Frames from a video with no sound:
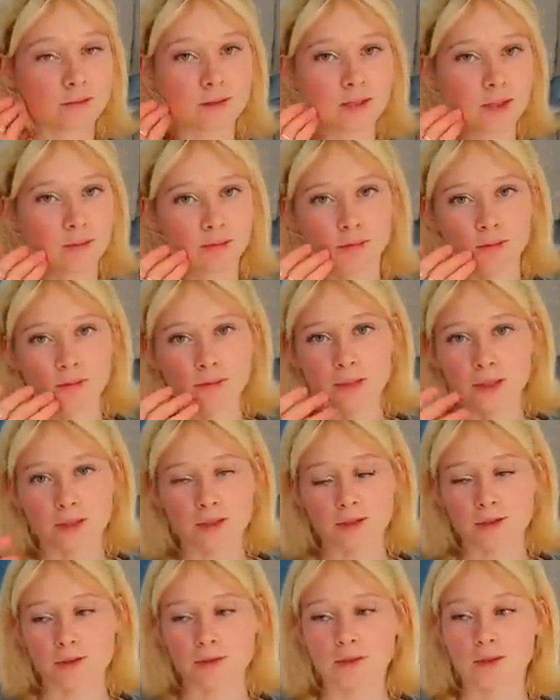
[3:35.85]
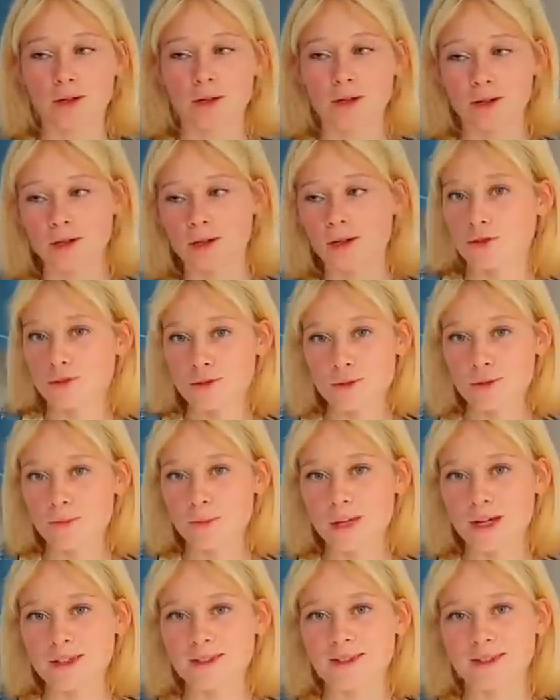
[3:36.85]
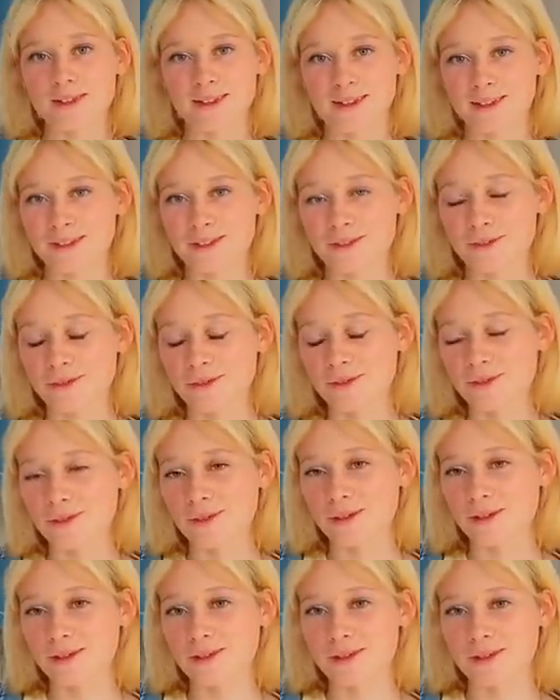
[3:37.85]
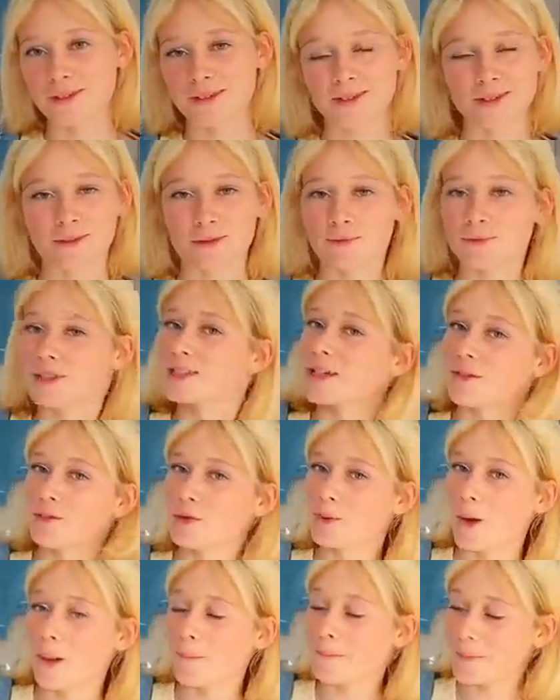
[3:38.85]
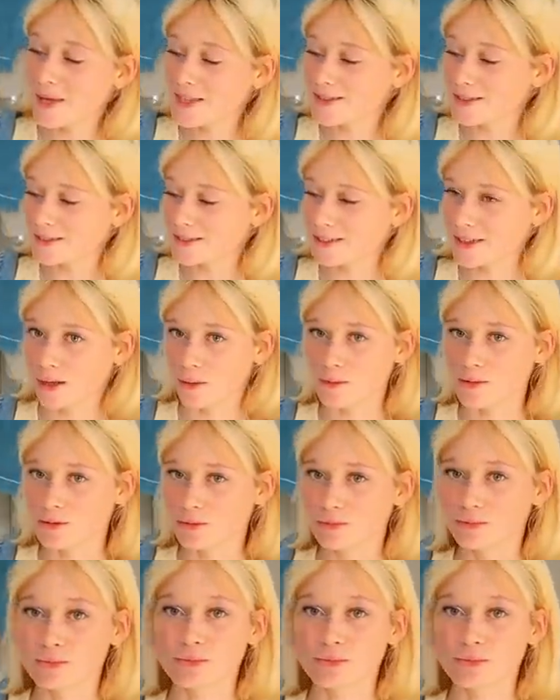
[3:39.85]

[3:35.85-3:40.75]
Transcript: tout simplement parce que euh, je suis humaine et que sinon mon cerveau va péter un câble.